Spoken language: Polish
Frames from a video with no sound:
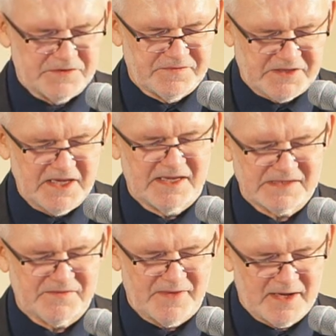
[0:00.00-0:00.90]
czy w
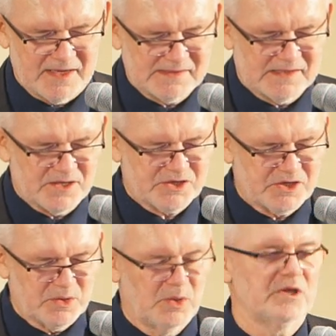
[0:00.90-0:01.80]
tych sferach
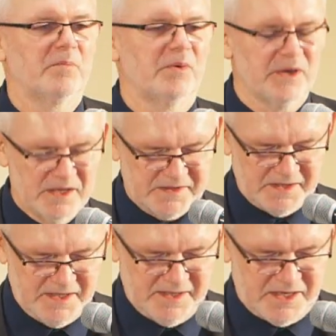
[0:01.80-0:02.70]
zdarzyło,
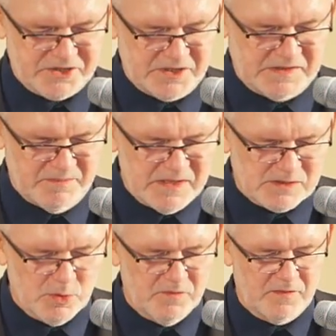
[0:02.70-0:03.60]
niepojęte dla naszych
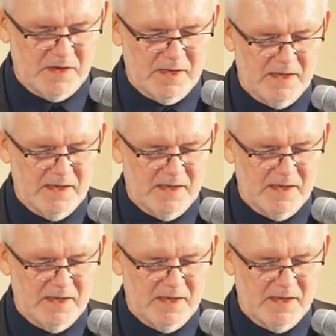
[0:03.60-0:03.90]
zmysłów,